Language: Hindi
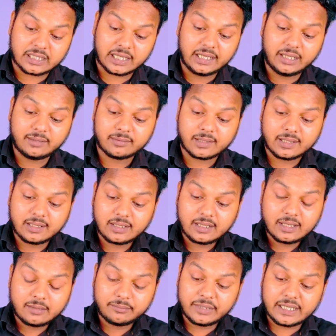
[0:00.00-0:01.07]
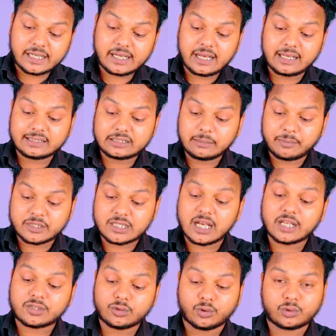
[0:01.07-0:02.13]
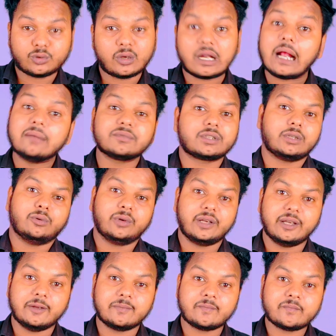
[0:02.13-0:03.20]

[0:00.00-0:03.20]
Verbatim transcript: पता नहीं मेरे ख्याल से पचास नोट तो आराम से होंगे